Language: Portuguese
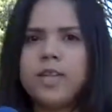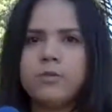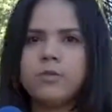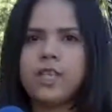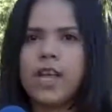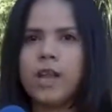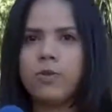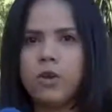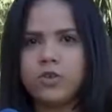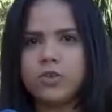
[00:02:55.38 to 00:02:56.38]
temos né,
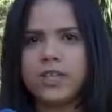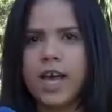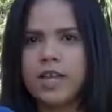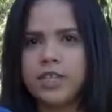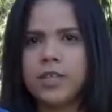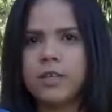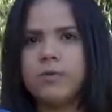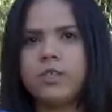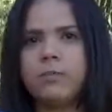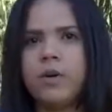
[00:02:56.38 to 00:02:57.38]
o nosso site,
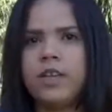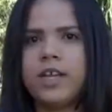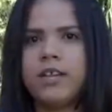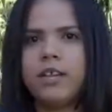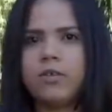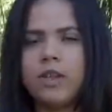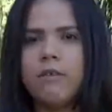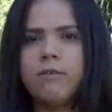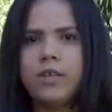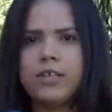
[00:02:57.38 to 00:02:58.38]
vocês podem estar entrando
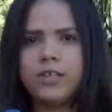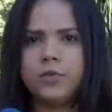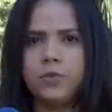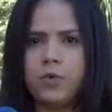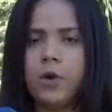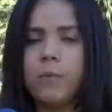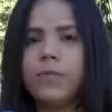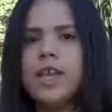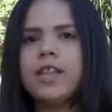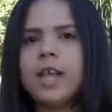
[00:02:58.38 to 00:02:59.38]
lá, Floresta Júnior.
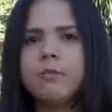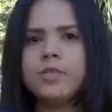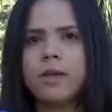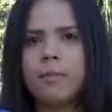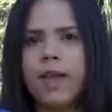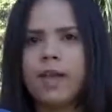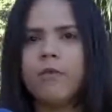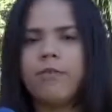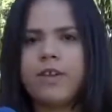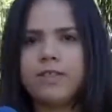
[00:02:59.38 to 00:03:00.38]
Temos também
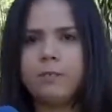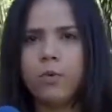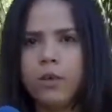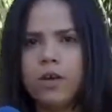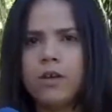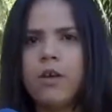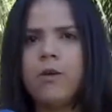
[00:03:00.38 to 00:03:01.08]
o Facebook,